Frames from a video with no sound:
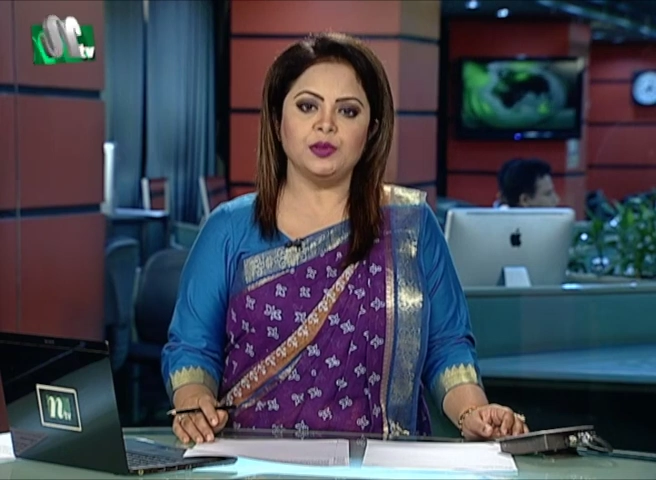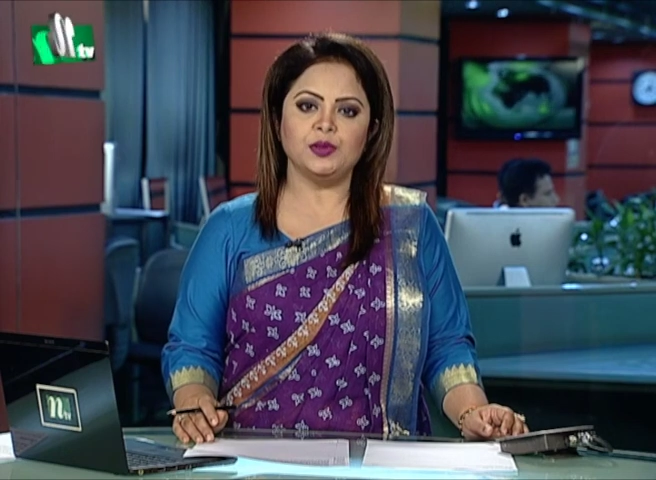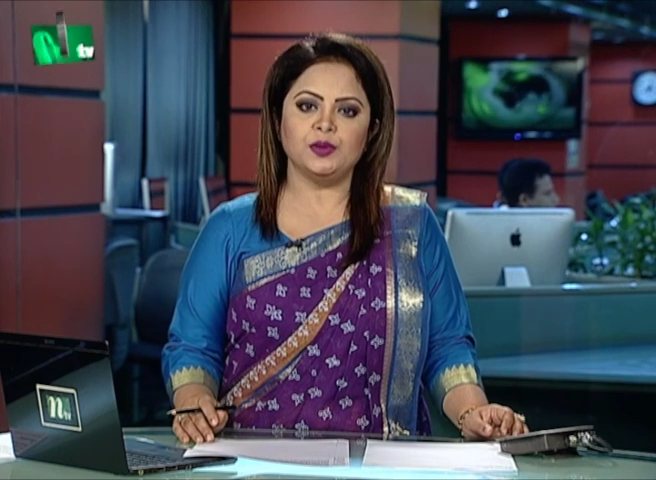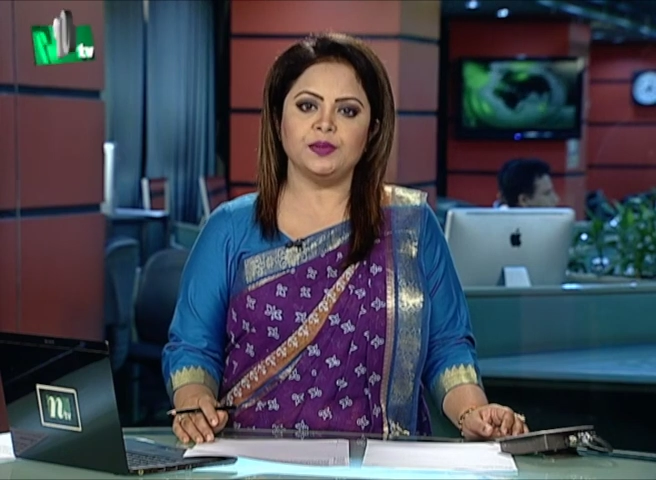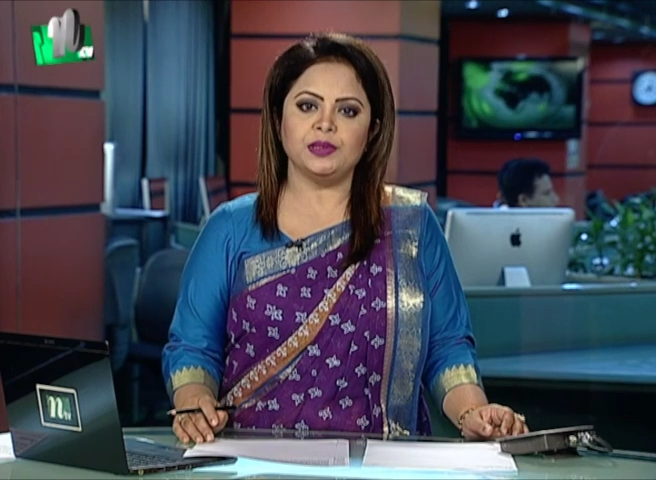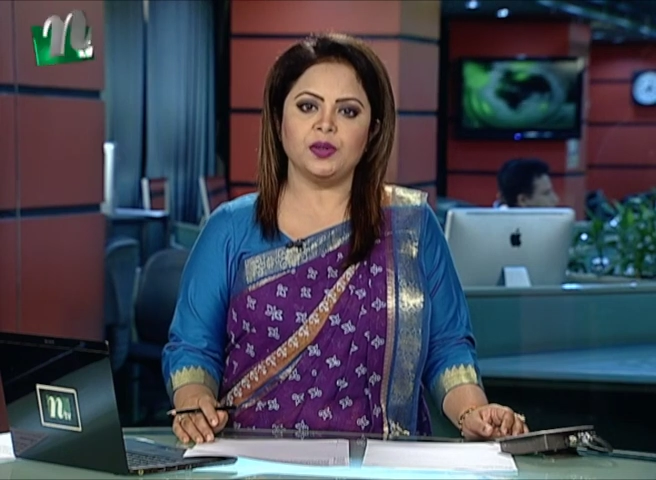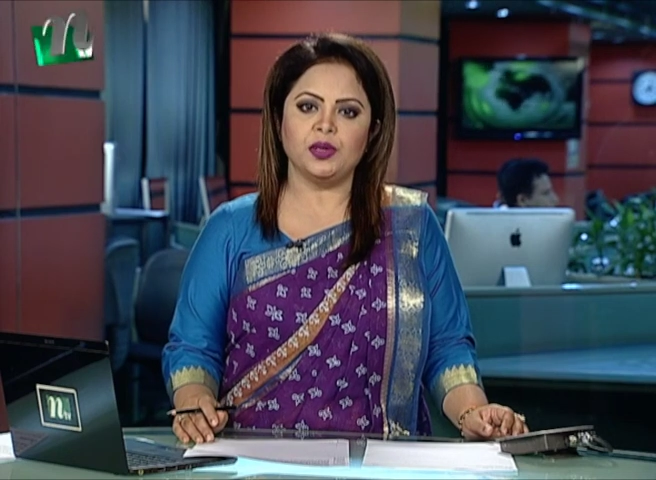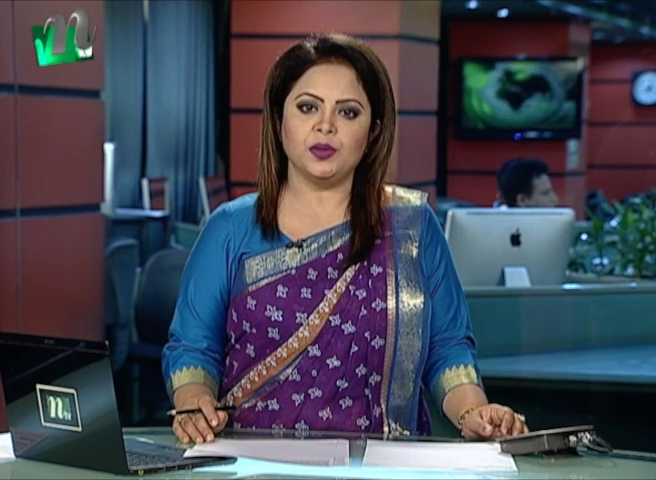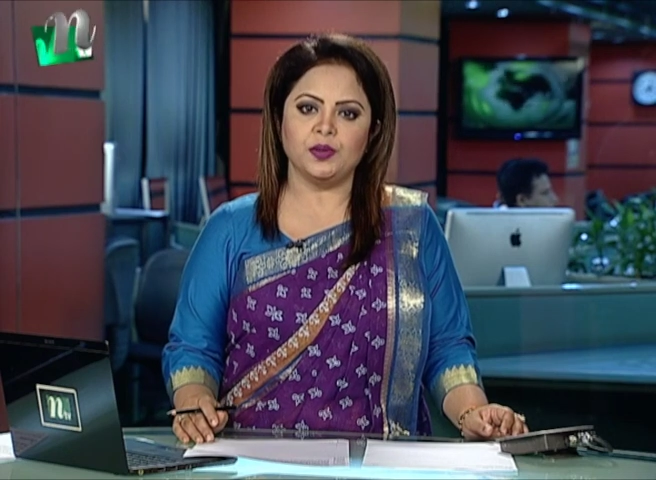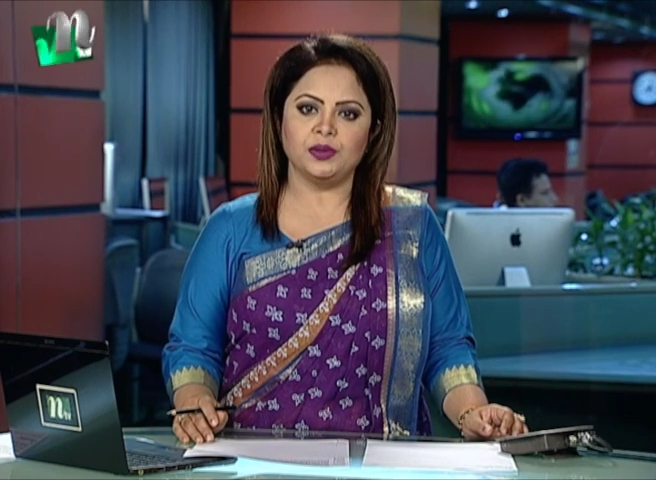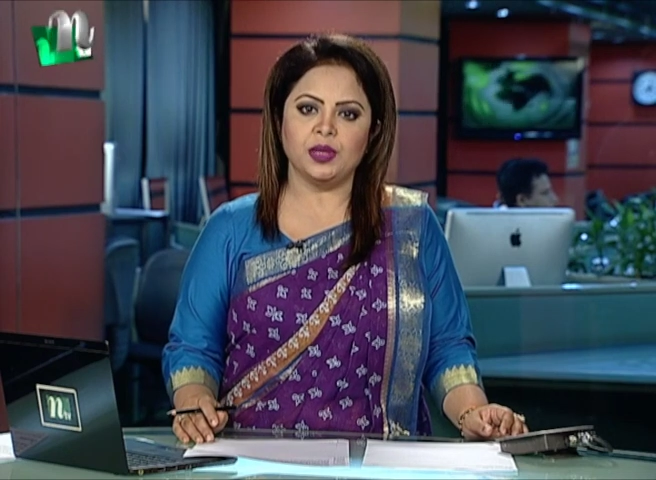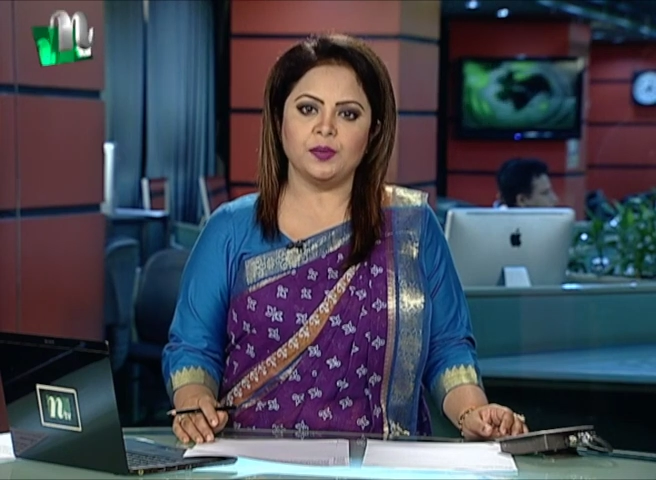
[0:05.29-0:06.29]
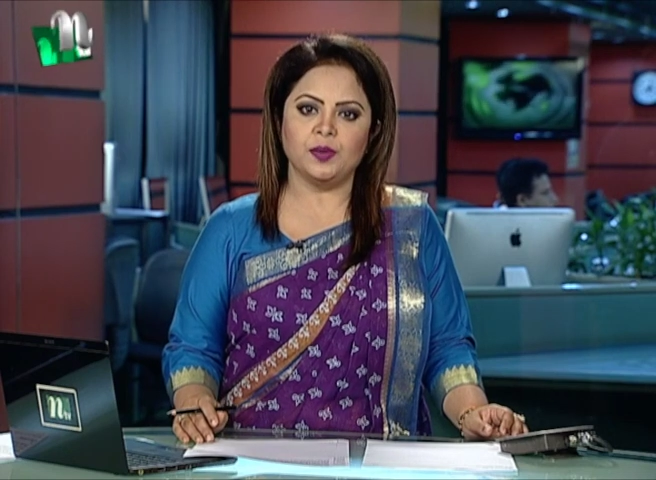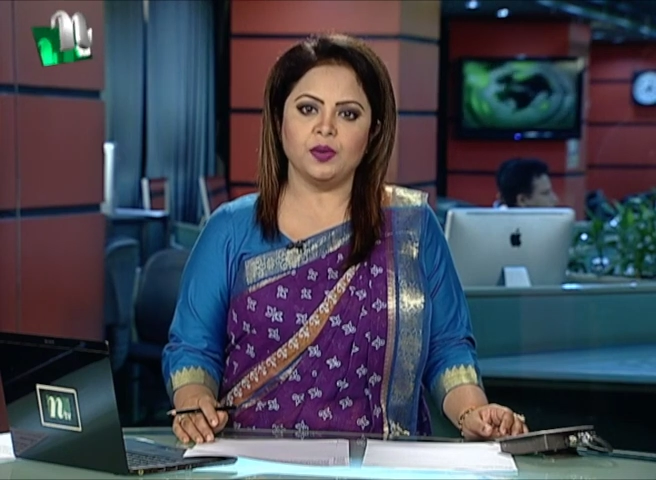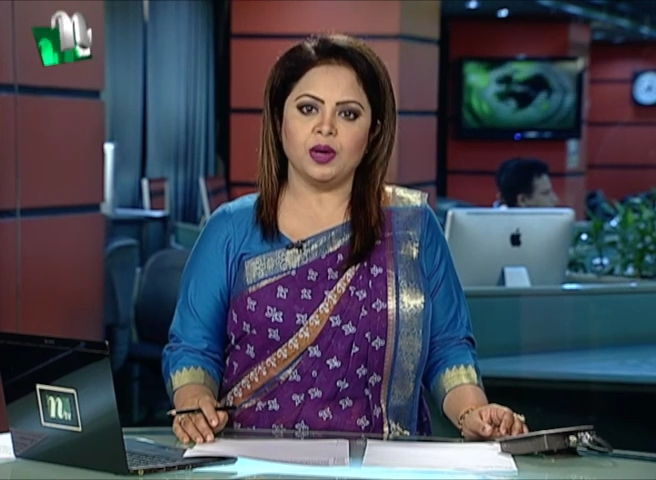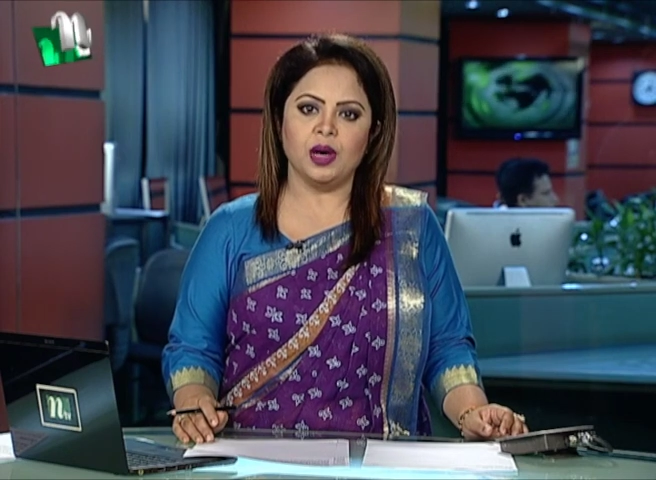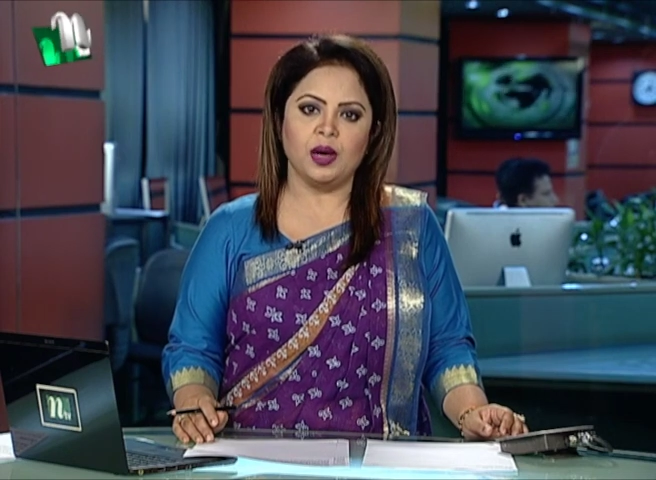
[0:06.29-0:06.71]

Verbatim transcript: বিশ্ববিদ্যালয়ের অধ্যাপক